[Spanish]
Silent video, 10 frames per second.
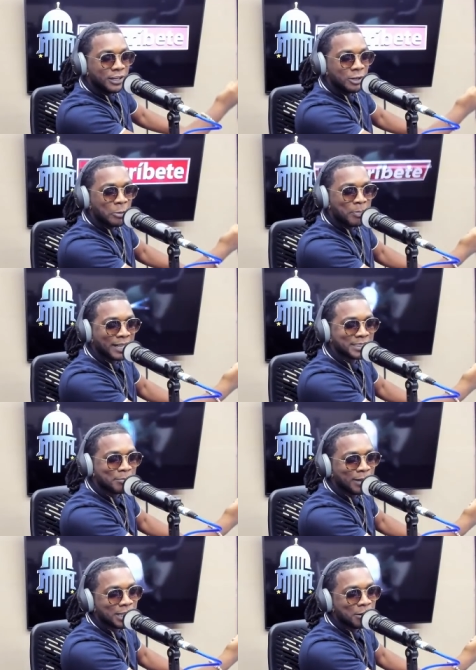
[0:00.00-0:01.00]
Y lo pasan
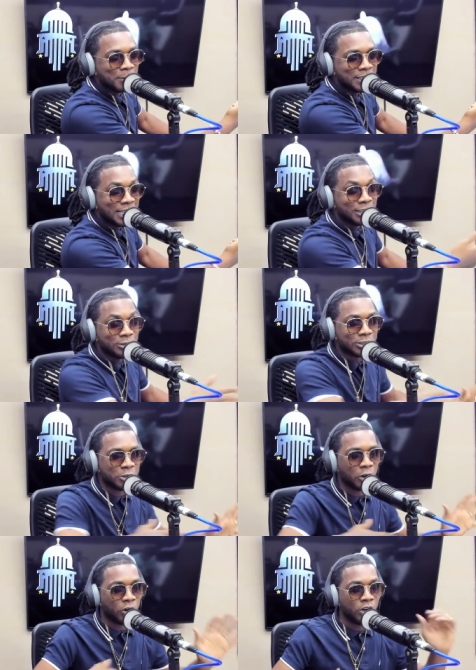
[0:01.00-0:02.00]
para arriba, ¿me entiendes? Entonces
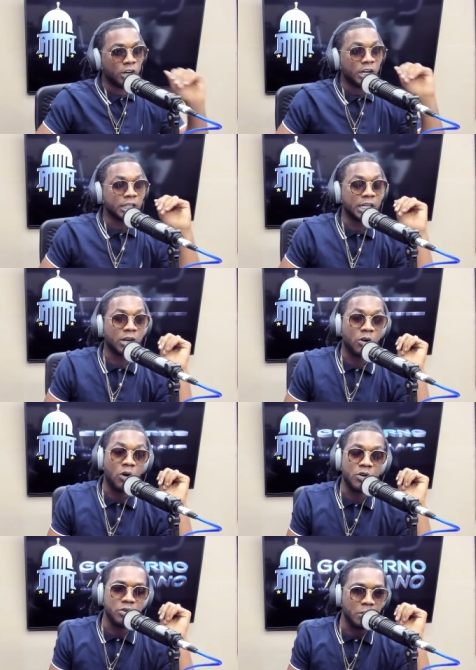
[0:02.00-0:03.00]
yo dije,
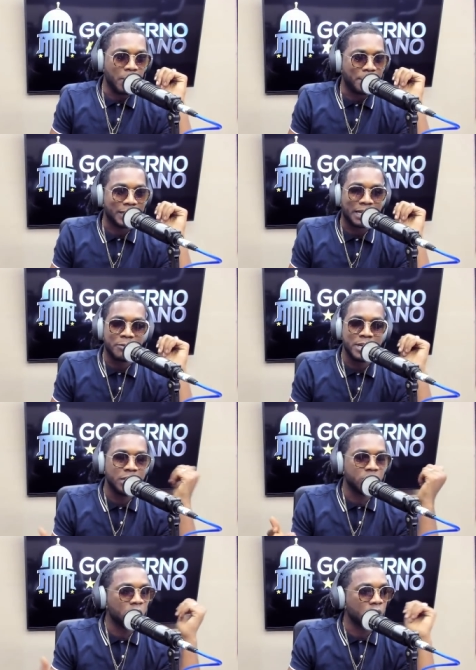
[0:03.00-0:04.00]
coño, el papá está
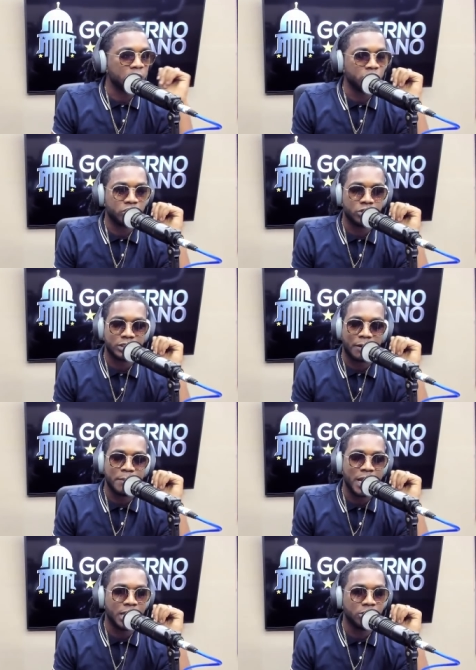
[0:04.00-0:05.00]
viendo lo que muchos no están
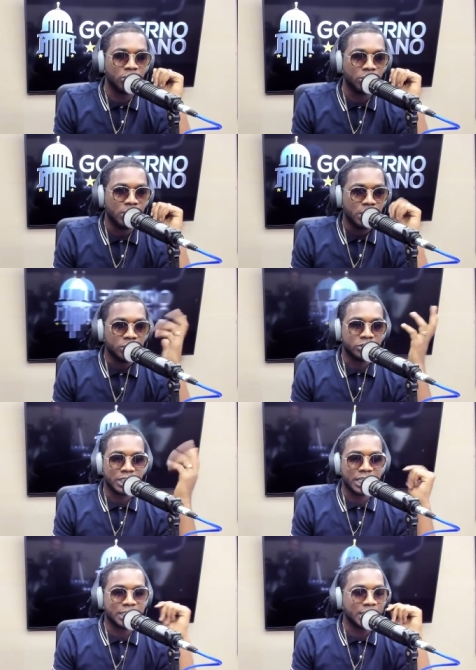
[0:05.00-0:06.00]
viendo.
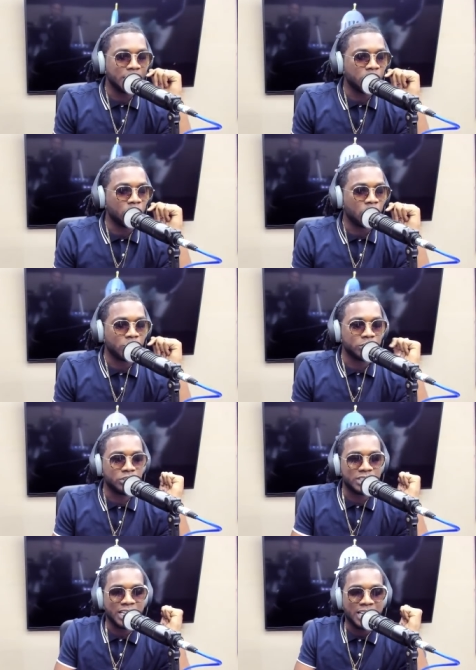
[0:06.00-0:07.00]
Entonces, ¿qué te digo, loco?
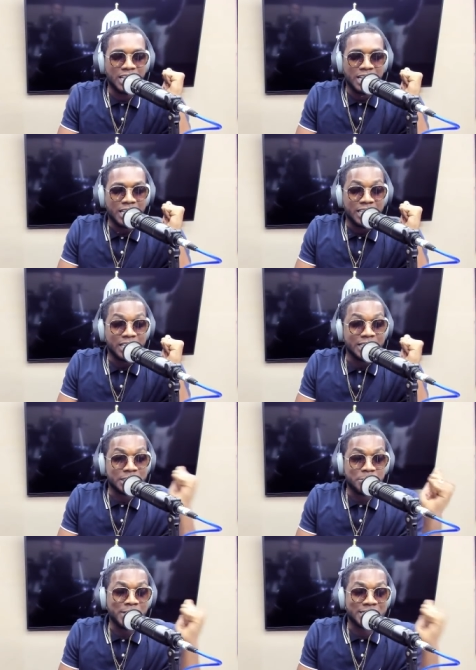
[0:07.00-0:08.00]
Entonces,
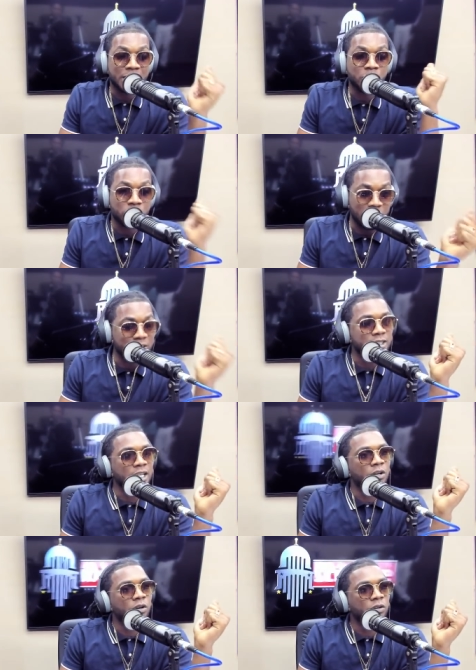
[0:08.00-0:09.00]
recibí esa
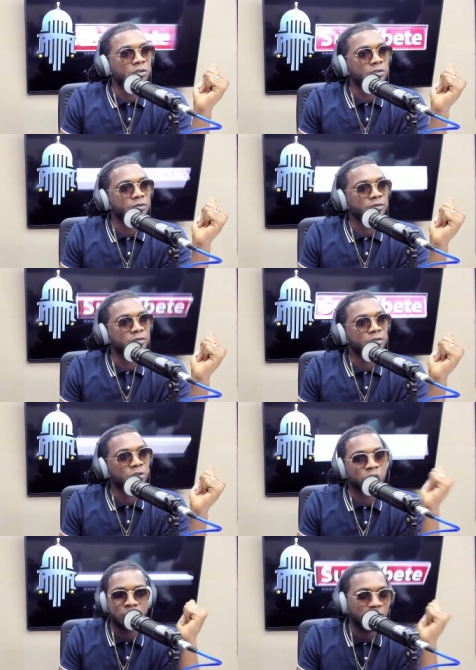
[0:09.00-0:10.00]
noticia, loco.
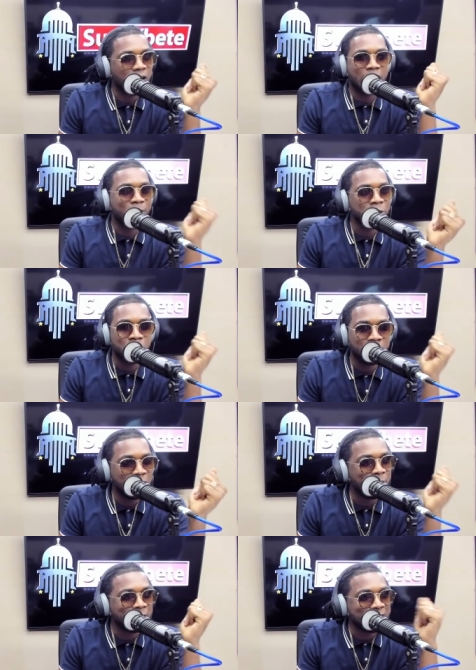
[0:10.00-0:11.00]
Yo acabándome de
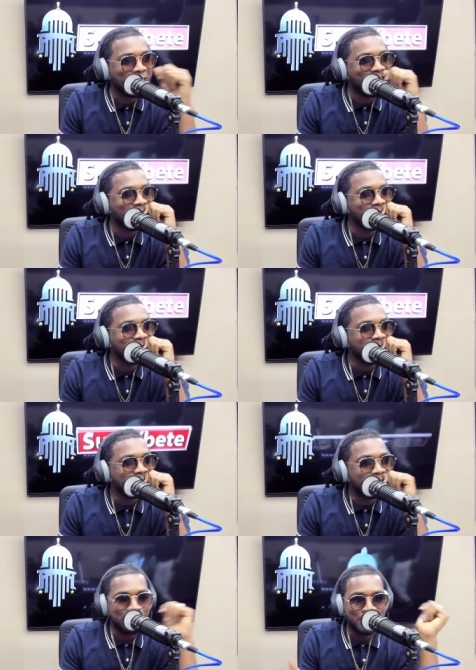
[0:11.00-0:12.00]
levantar,
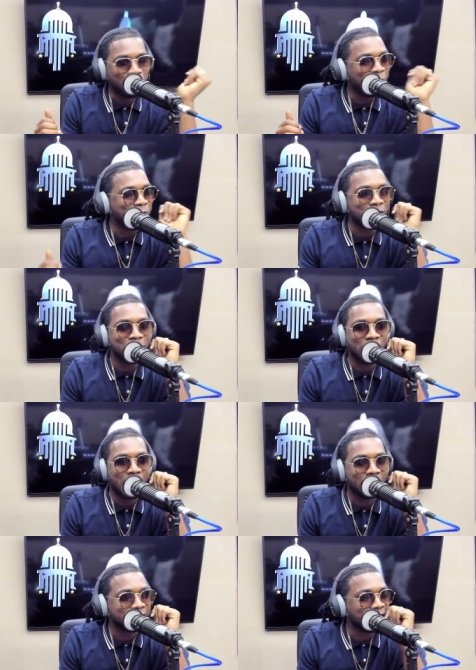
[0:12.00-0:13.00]
químico afuera en mi
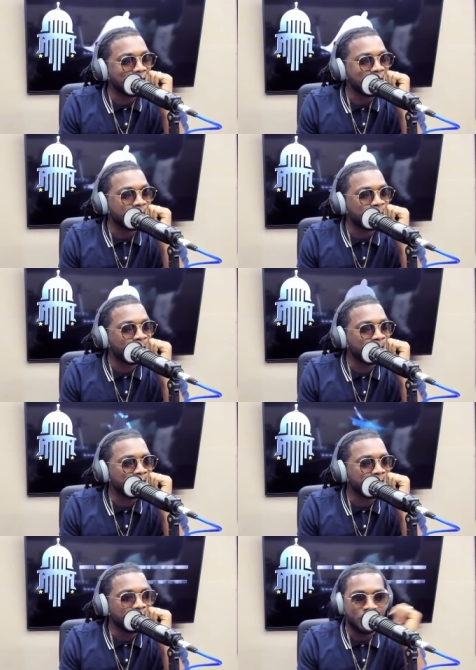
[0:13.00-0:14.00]
casa que llegó
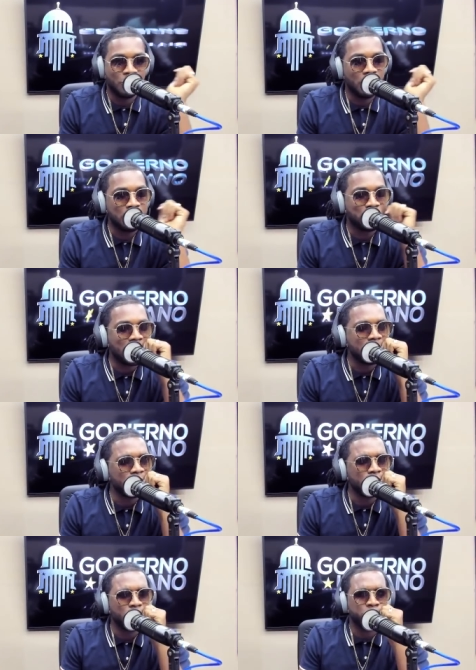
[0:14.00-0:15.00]
con el plá, Yo
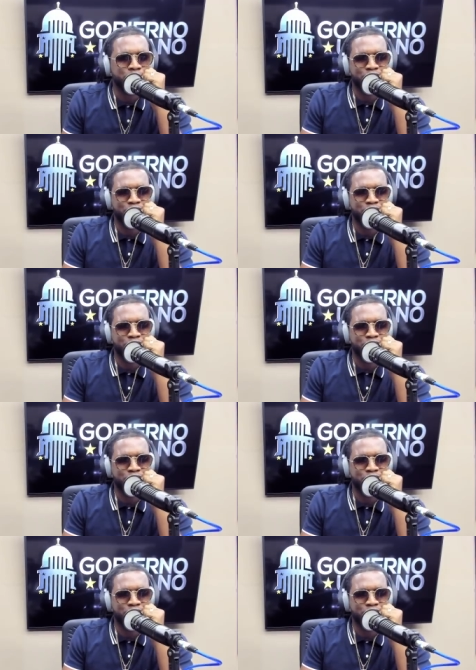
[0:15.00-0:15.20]
digo,